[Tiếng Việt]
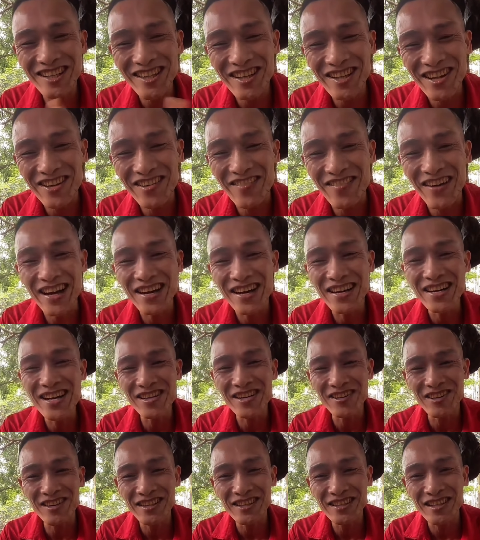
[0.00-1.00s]
Tao chỉ đang bán
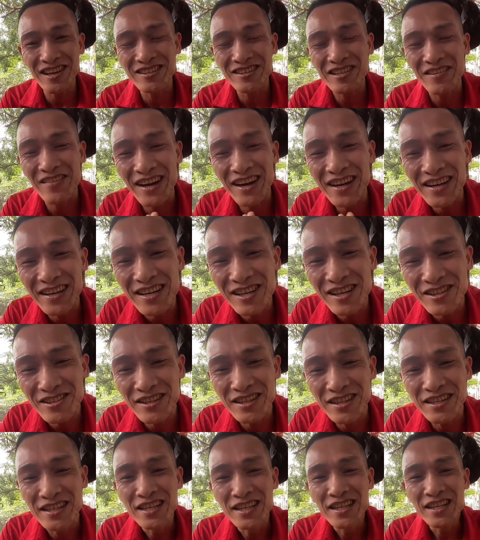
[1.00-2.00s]
nước thôi Tao chỉ bán hàng nước
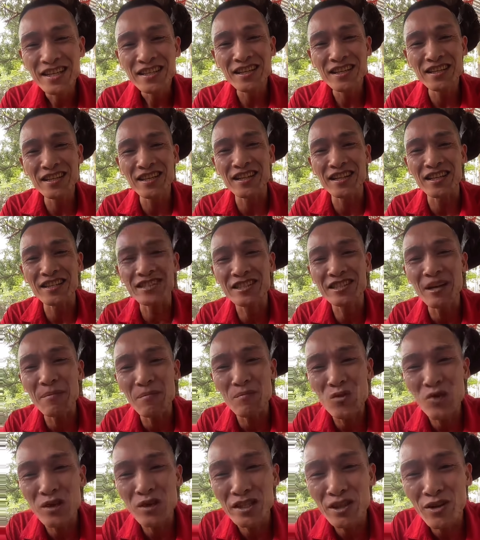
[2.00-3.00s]
thôi nhưng tao
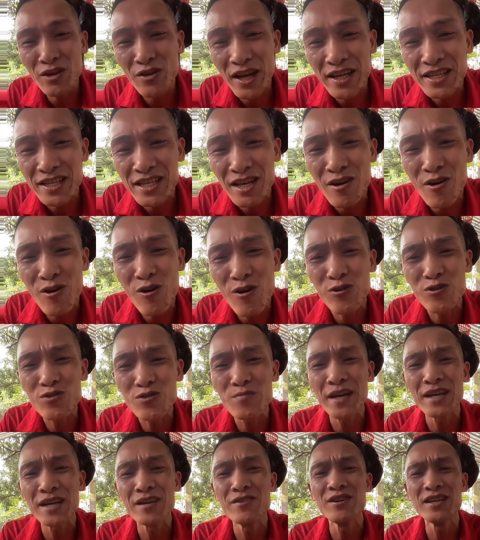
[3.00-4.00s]
chấp luôn có lại giang hồ
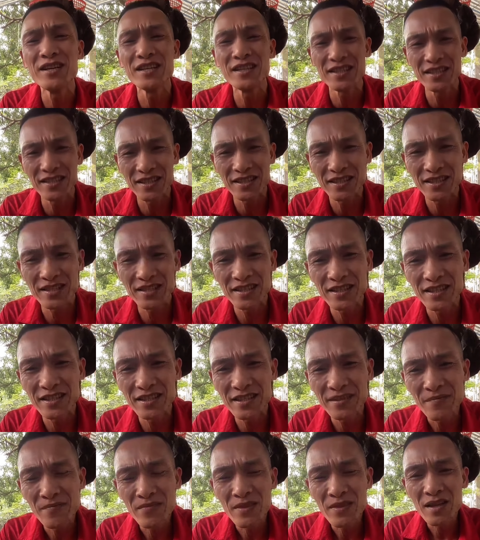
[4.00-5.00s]
chúng mày luôn
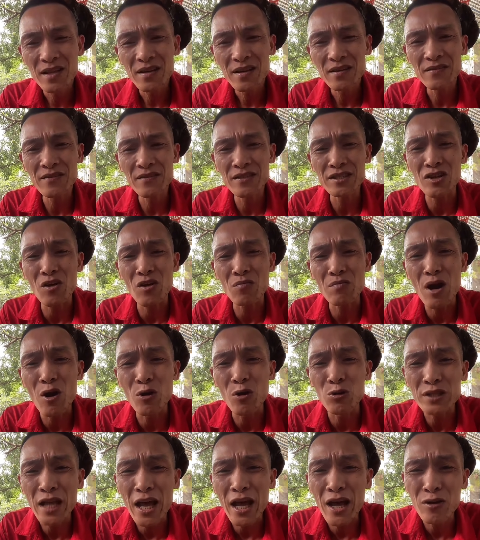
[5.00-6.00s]
vì trong
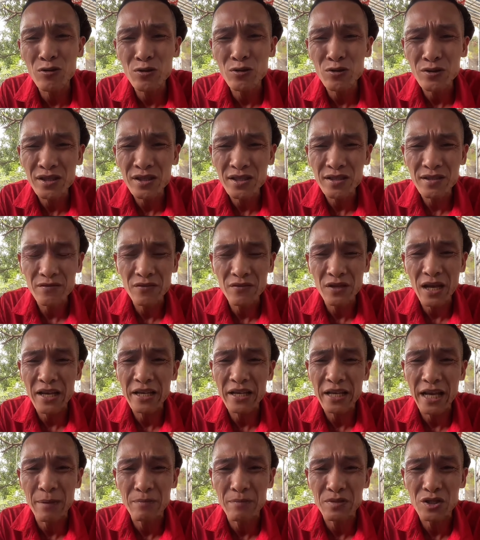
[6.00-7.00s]
đầu tao với
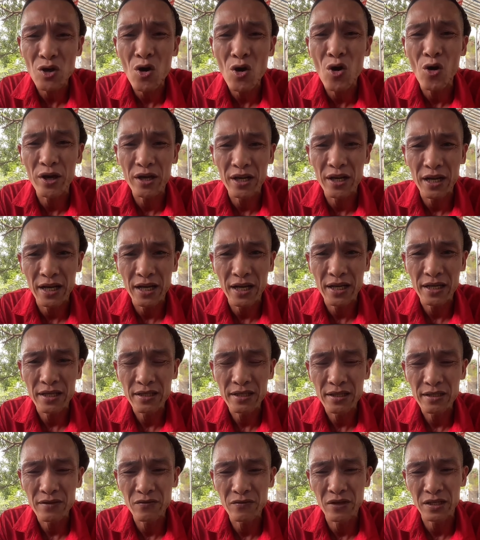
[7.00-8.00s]
anh em xã hội này
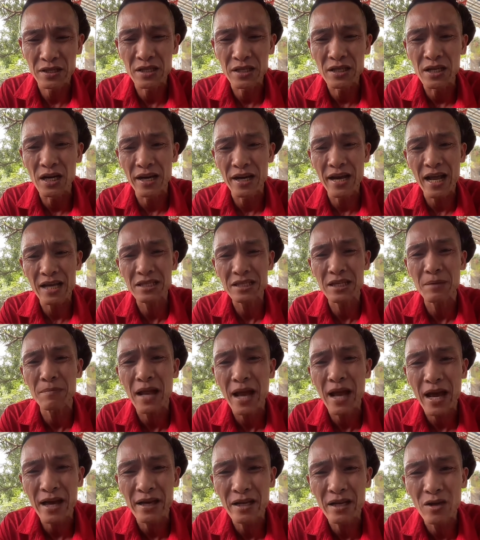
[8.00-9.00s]
này và những người đang
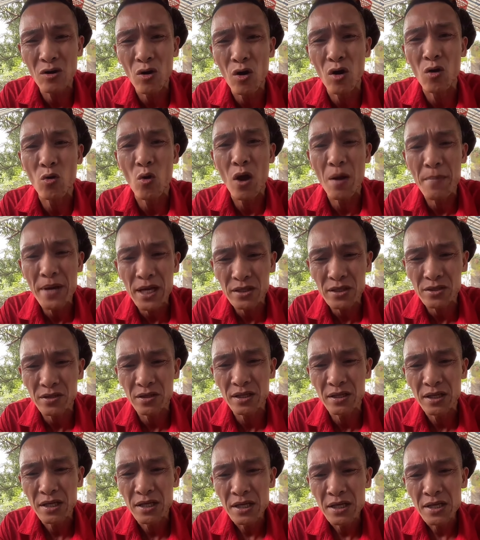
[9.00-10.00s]
xem lại đây họ quá biết
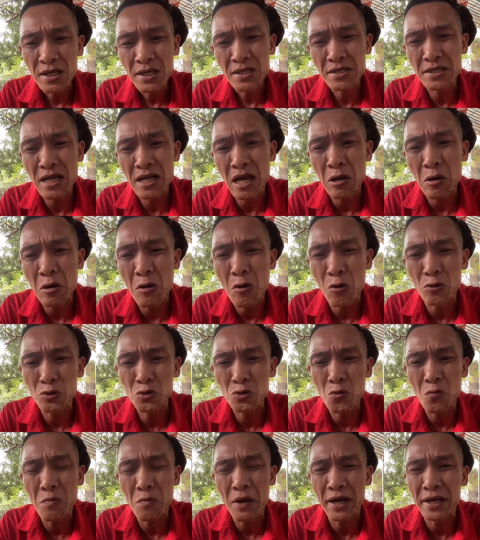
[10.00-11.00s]
rồi giang
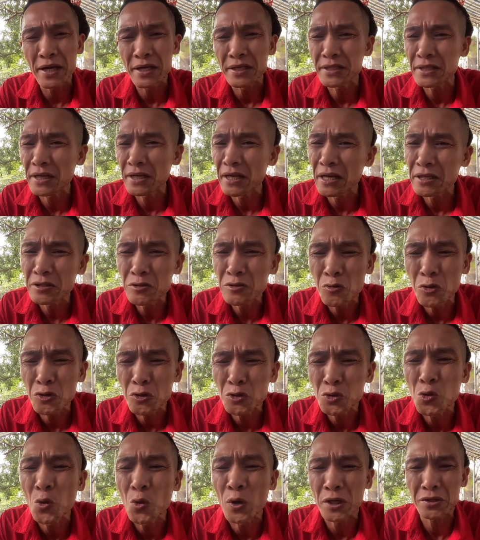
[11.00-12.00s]
hồ chúng mày chỉ là những
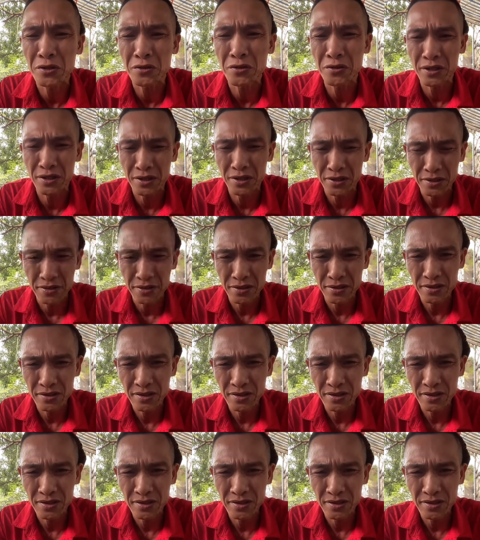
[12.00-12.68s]
con chuột thôi